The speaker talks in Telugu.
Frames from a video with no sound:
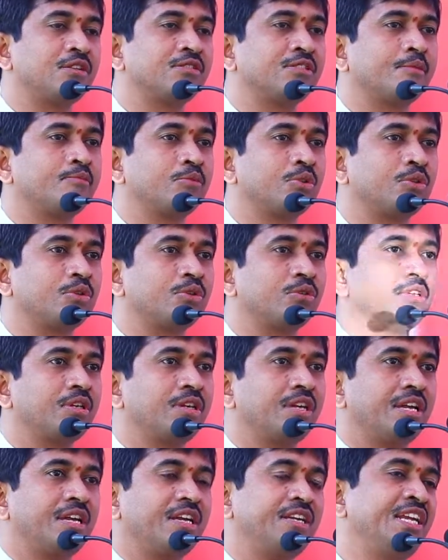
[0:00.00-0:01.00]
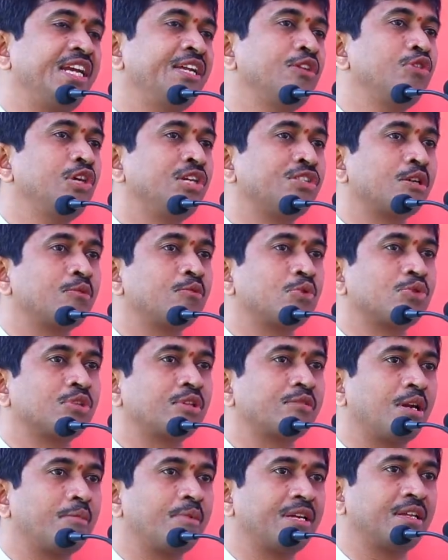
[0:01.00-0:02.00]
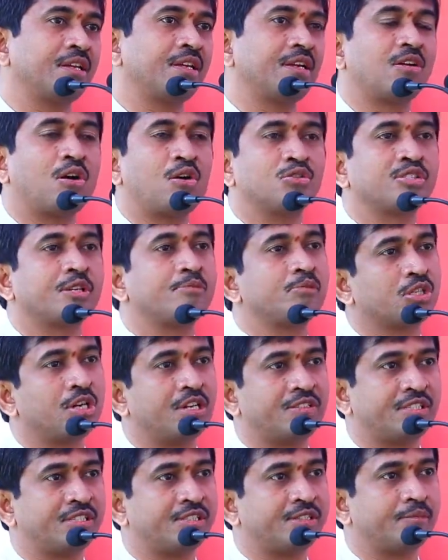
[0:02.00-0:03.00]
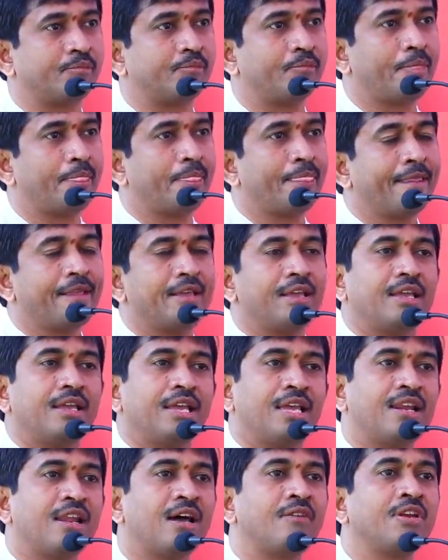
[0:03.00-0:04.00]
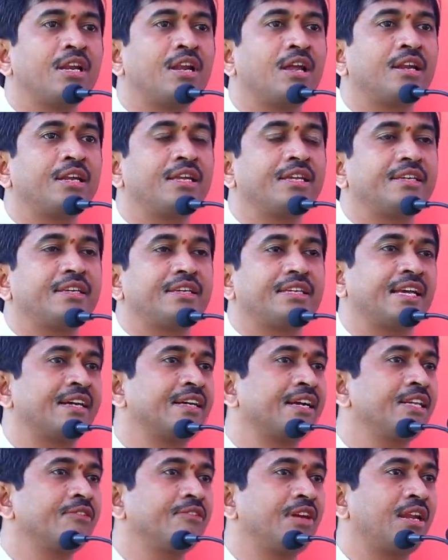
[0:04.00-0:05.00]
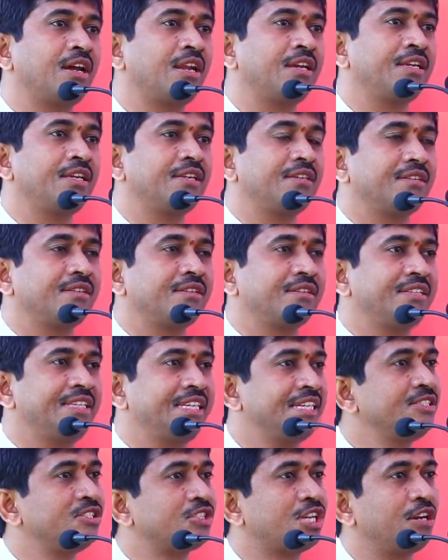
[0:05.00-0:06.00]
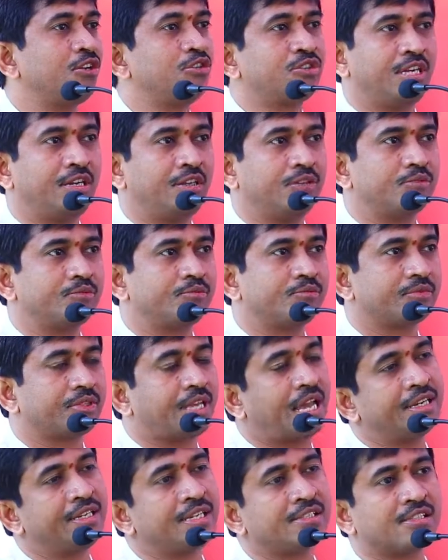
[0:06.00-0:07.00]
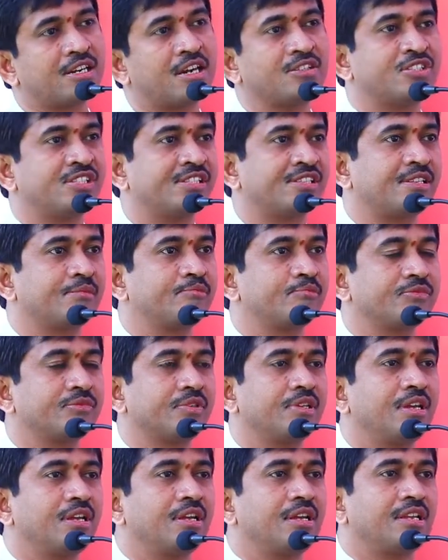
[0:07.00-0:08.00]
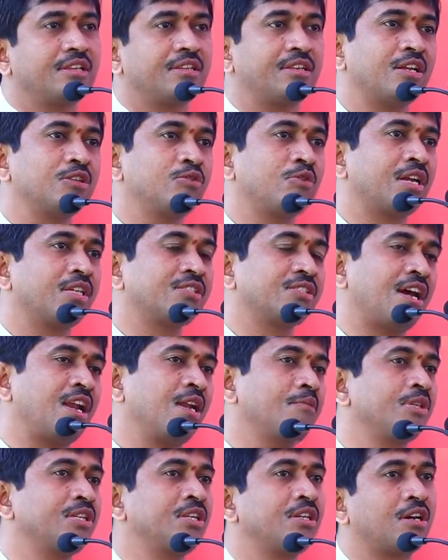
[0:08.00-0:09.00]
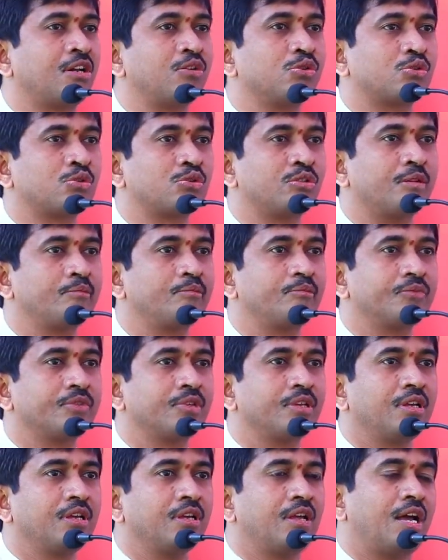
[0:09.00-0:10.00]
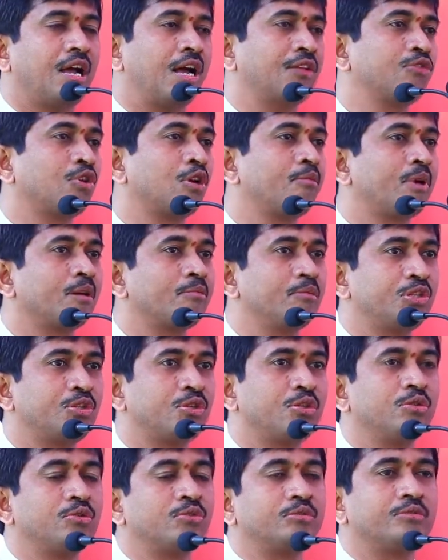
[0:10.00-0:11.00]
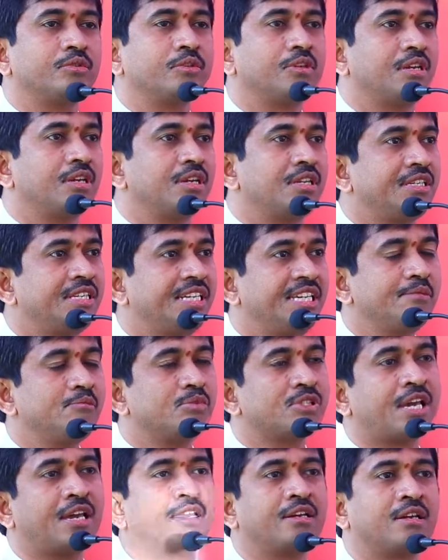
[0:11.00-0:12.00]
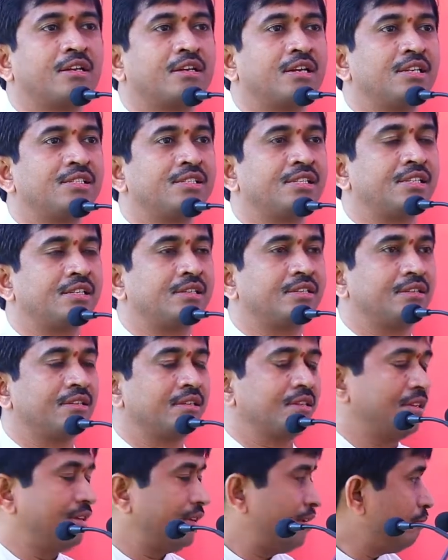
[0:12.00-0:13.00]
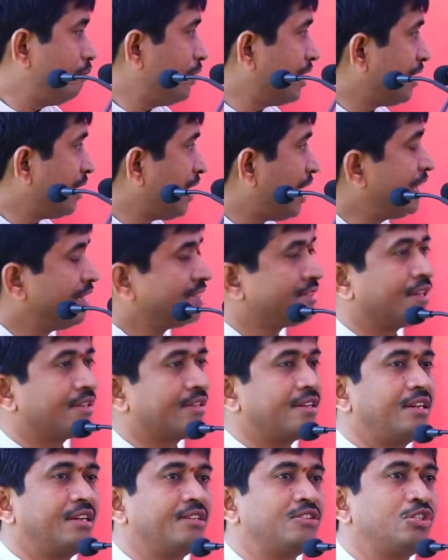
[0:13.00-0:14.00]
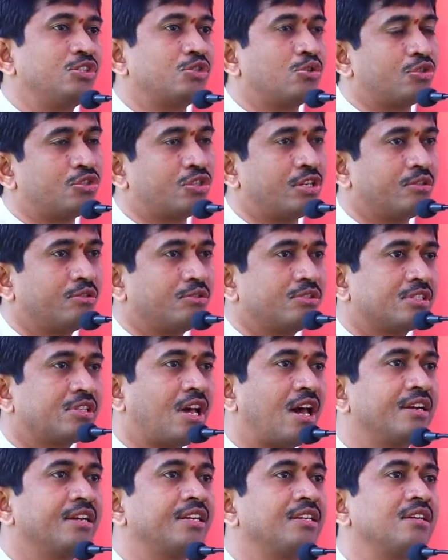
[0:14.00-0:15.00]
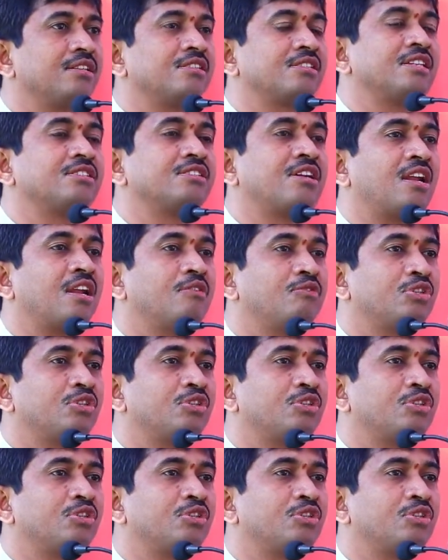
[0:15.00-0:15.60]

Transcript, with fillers: కాన్సెప్ట్తో నేను దేశం కోసం నిలబడదనే కాన్సెప్ట్ స్టార్ట్ చేశాం ఎలా వెళ్ళాలి ఎక్కడికి వెళ్ళాలి ఏం చేయాలో తెలియదు అయినా స్టార్ట్ చేశాం దాని ద్వారా చాలామందిని కలుస్తున్నాం అంతలో మా మిత్రుడు టీం సాయి గారు కలిసి మన నాయక్ సార్ దగ్గరికి తీసుకొచ్చారు సార్ని కలిస్తే చాలా